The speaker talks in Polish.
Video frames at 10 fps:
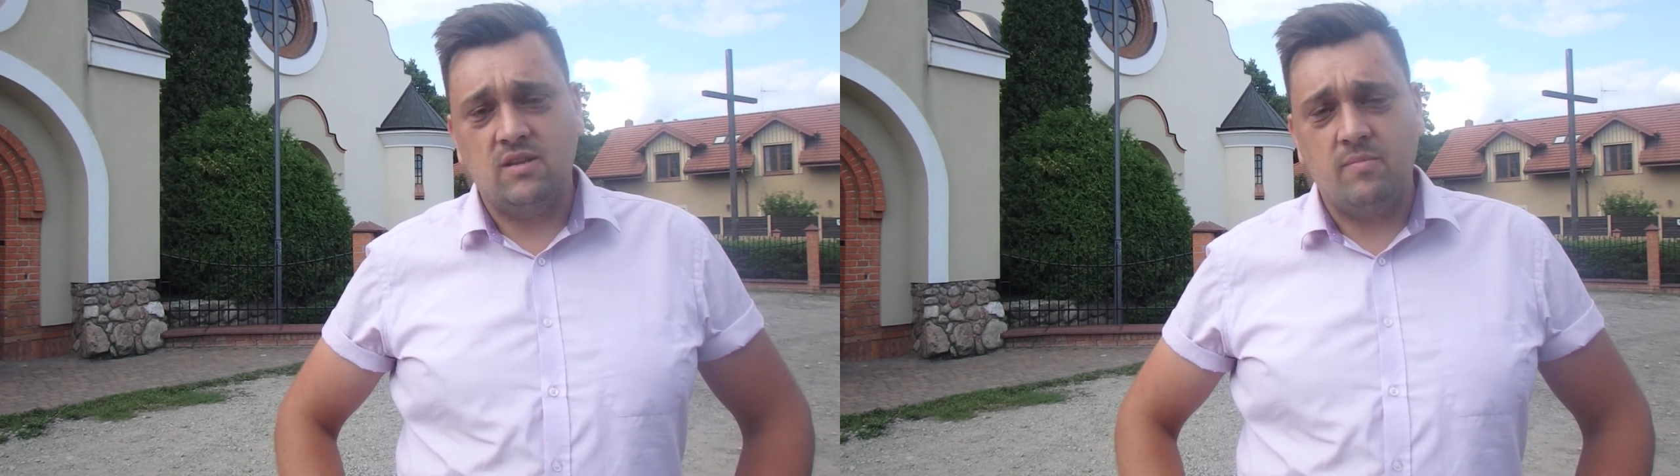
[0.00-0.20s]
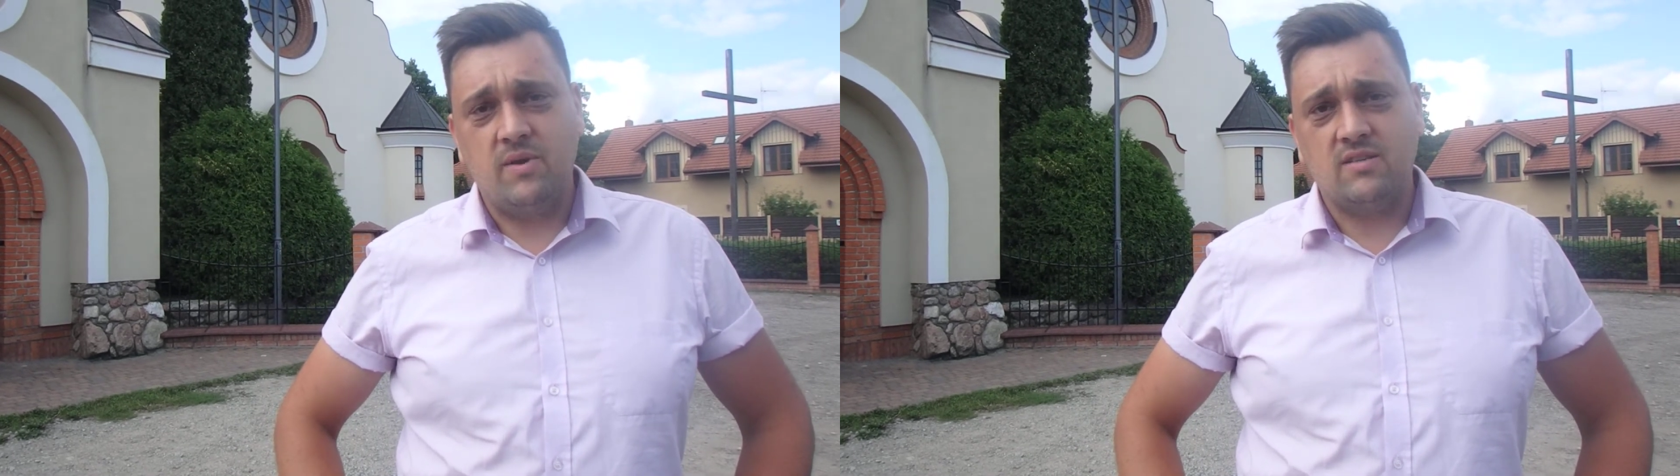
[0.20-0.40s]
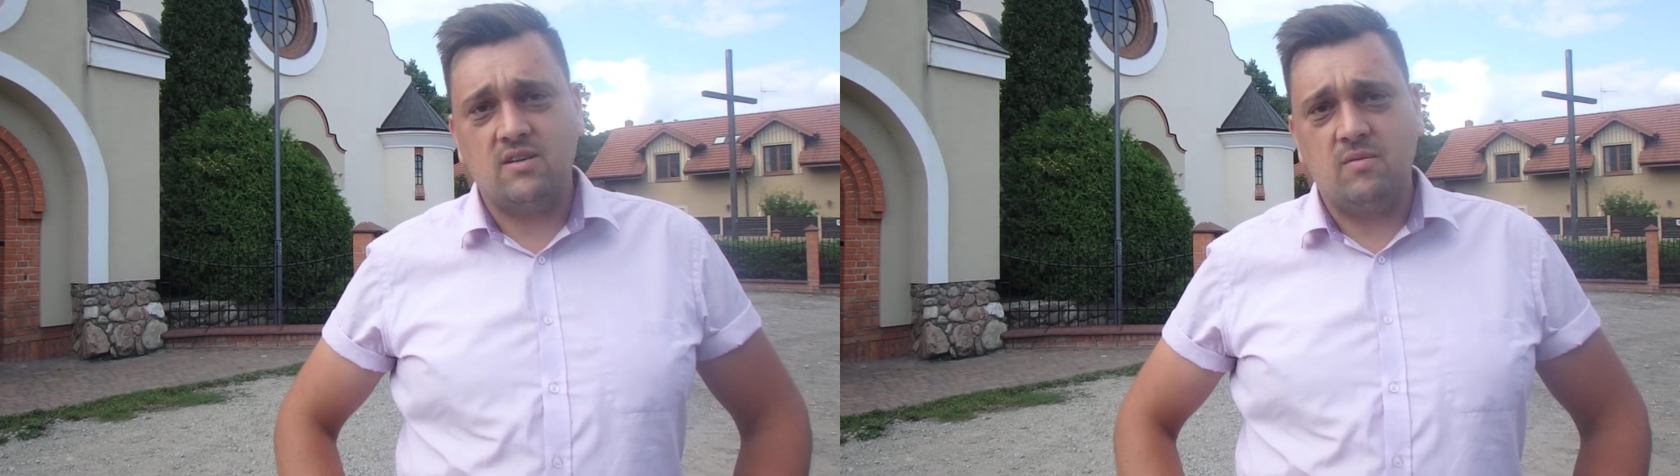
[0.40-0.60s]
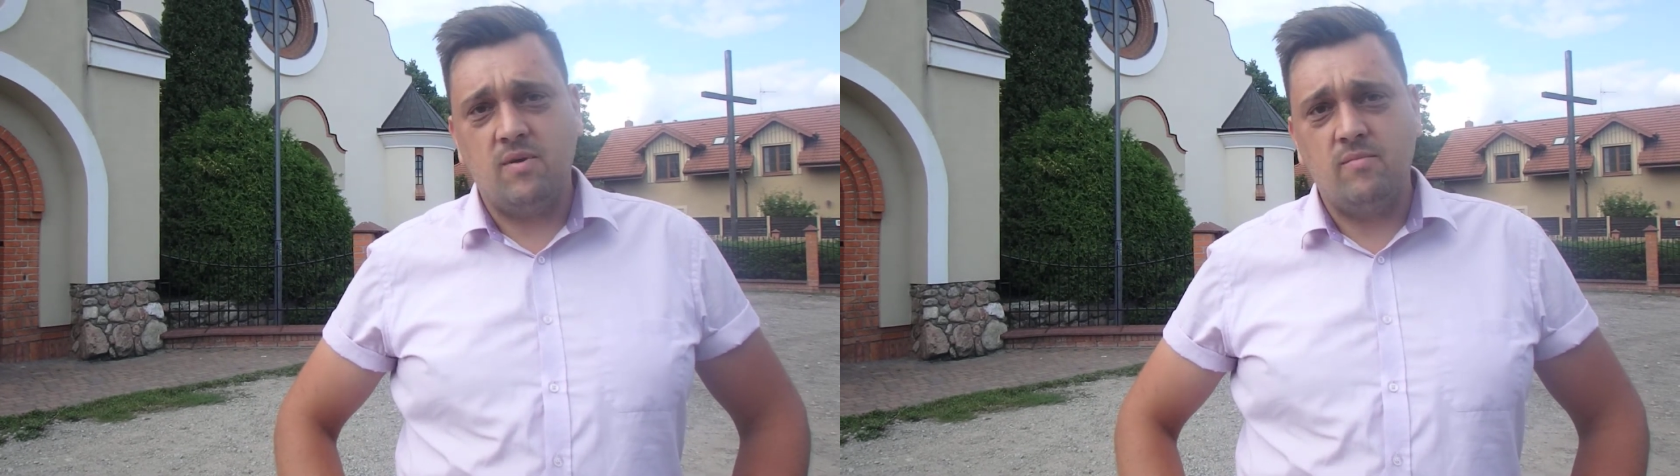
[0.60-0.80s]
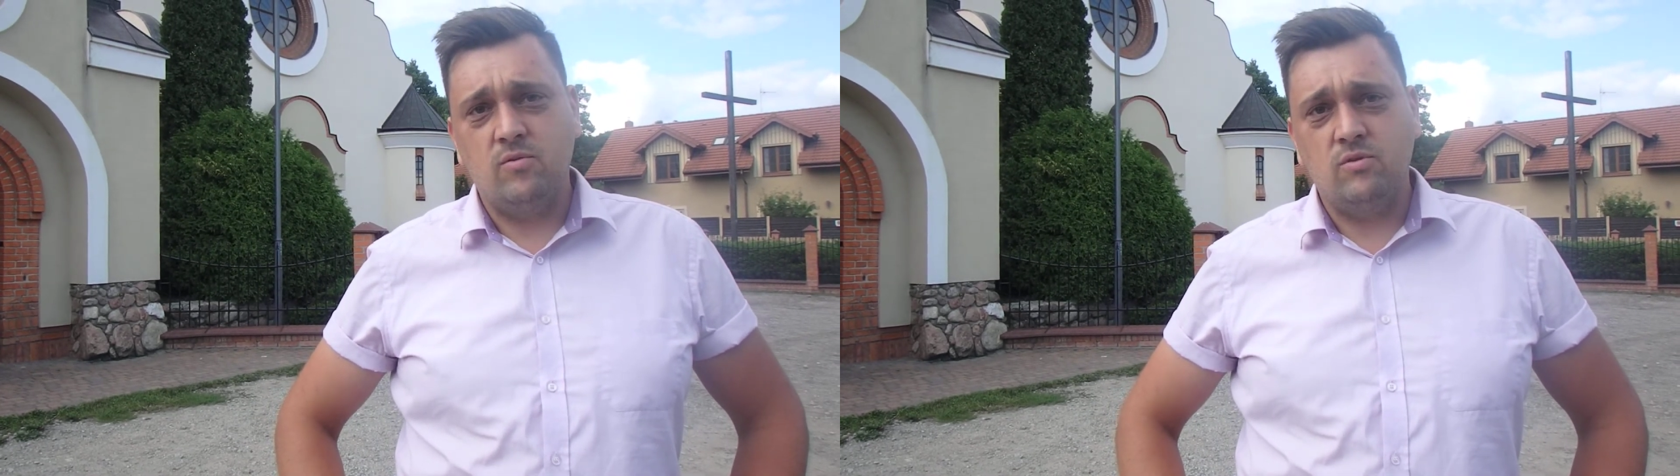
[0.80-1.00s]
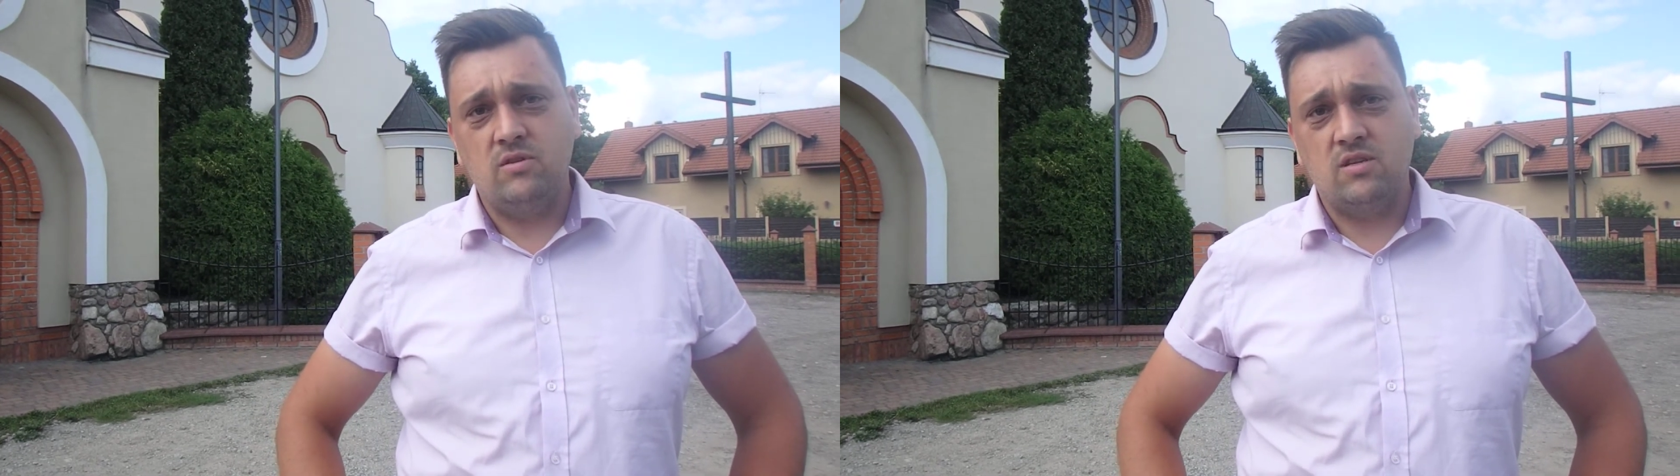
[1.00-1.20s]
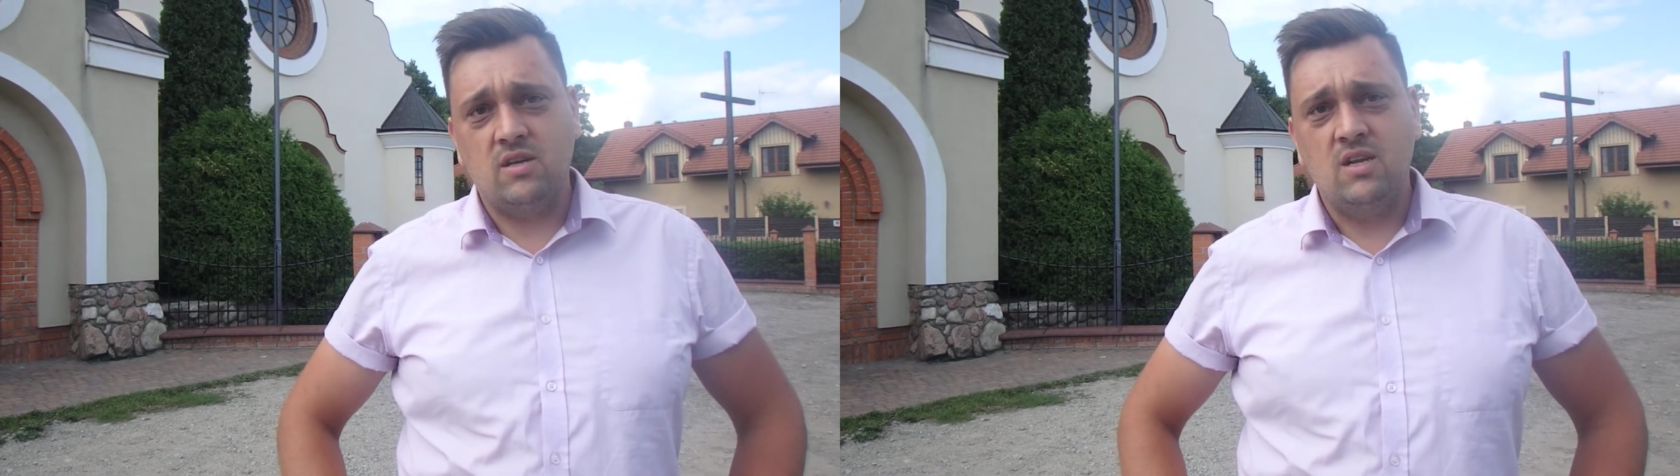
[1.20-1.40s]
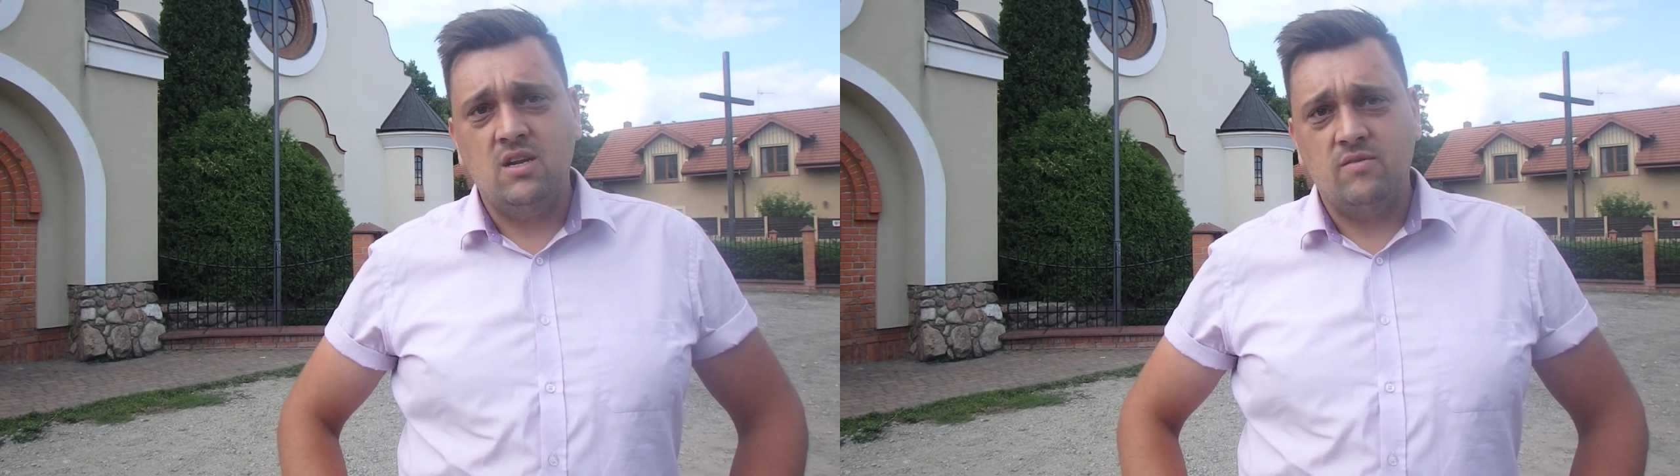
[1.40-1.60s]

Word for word: Na Piaskach mamy ulice